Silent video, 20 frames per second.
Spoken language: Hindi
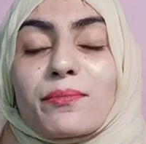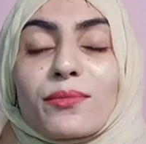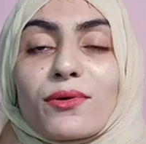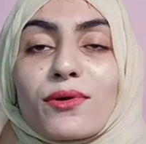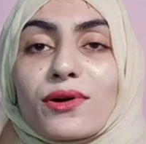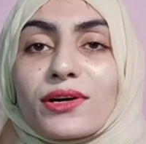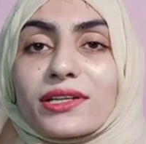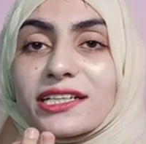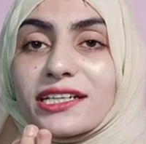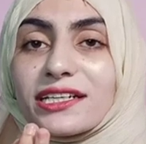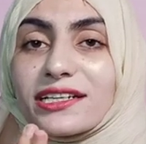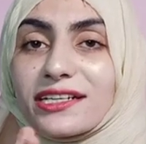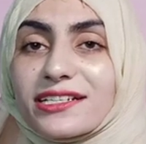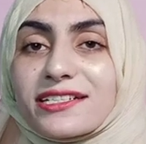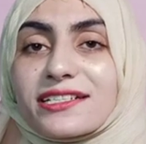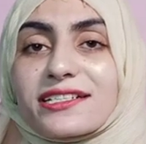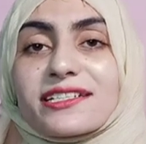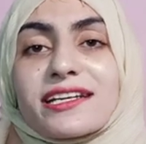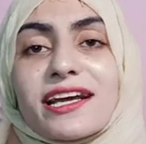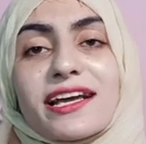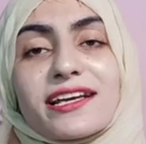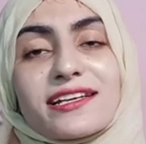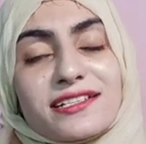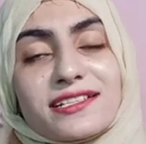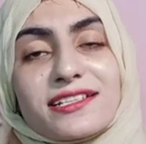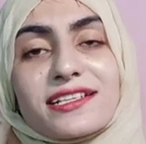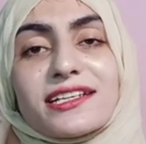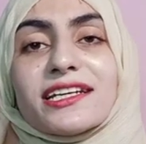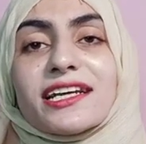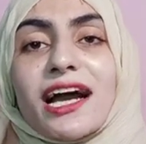बहुत ही ईजी है
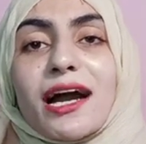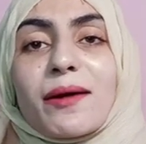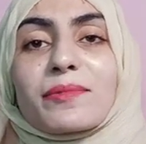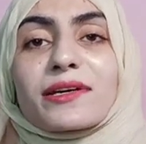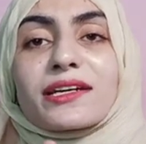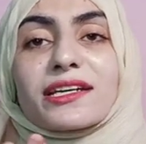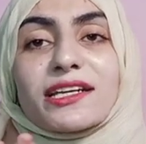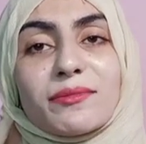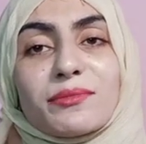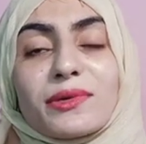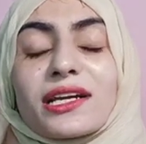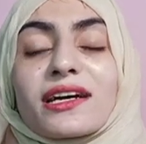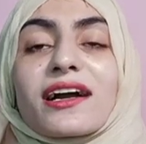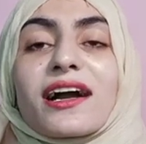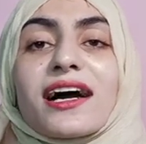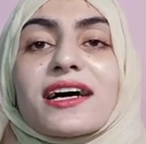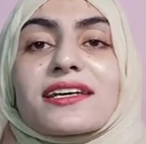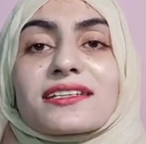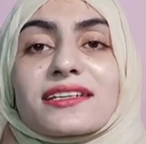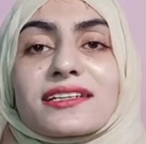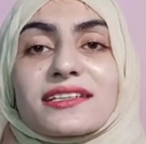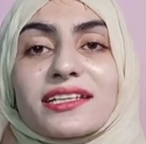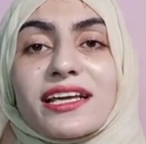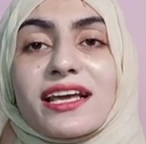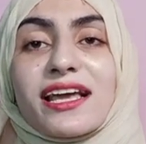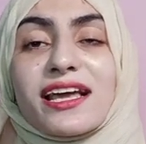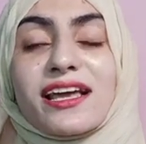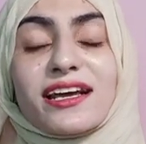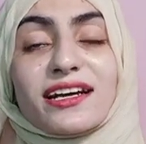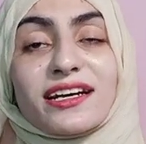इजीली आप क्रीम लगा सकते
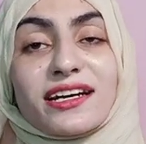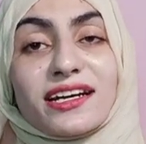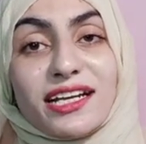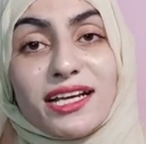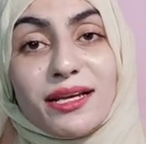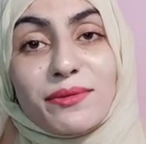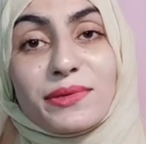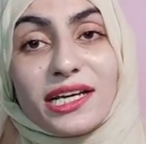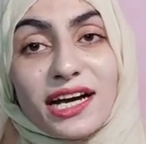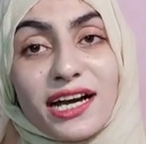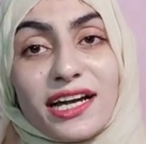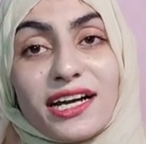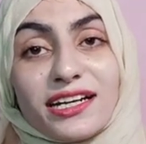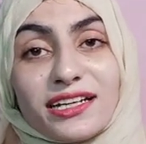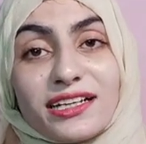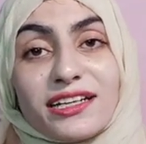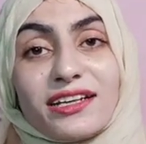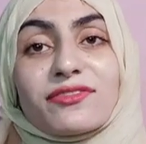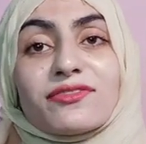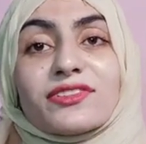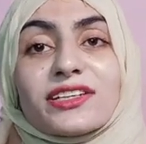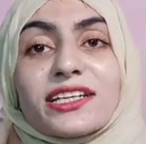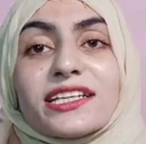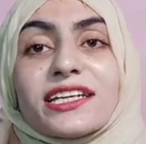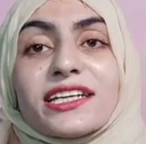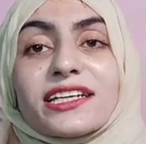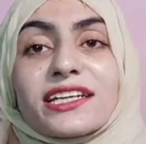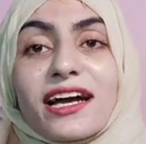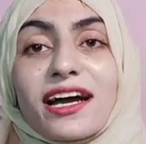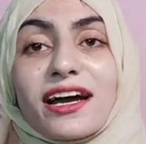हैं क्रीम लगाना टफ नहीं
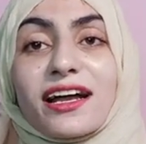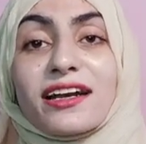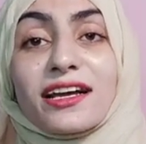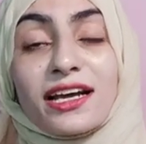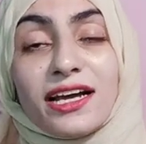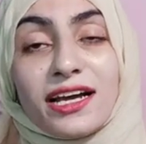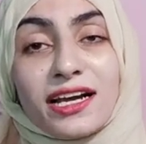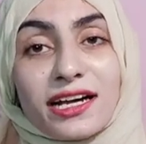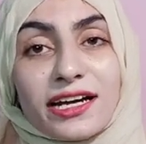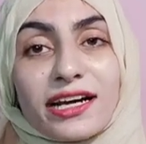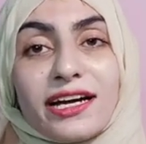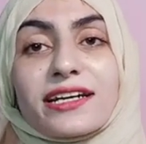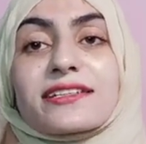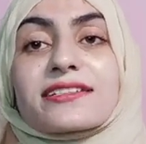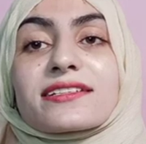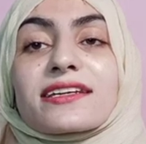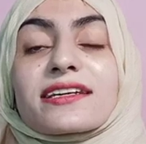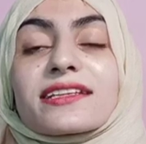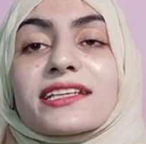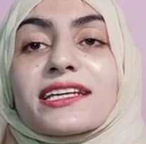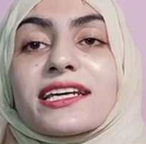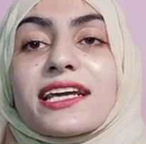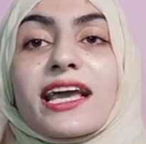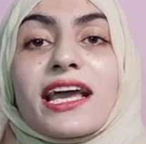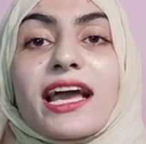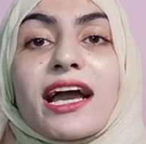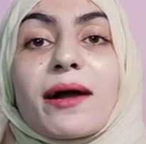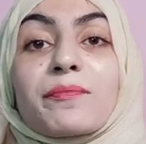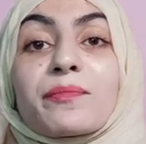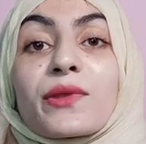है यार कर सकते
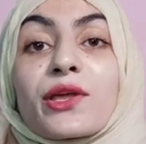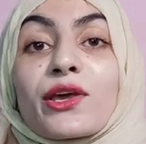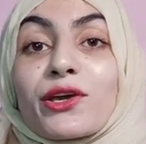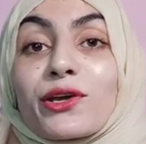हैं आप